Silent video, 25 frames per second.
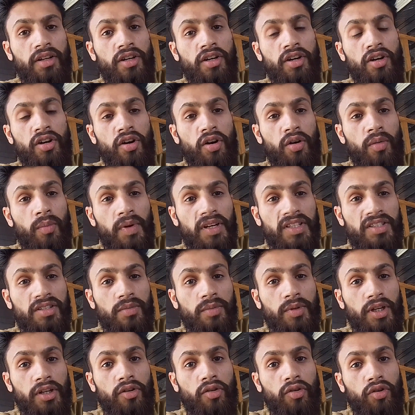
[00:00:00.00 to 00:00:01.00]
मज़हब के लोग
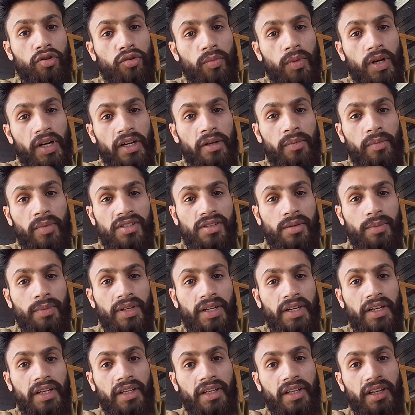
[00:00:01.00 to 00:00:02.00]
तुम्हारे ही मज़हब में रहेंगे
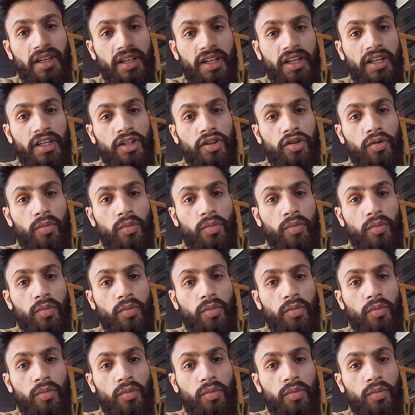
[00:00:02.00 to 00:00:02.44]
लेकिन तुम्हारी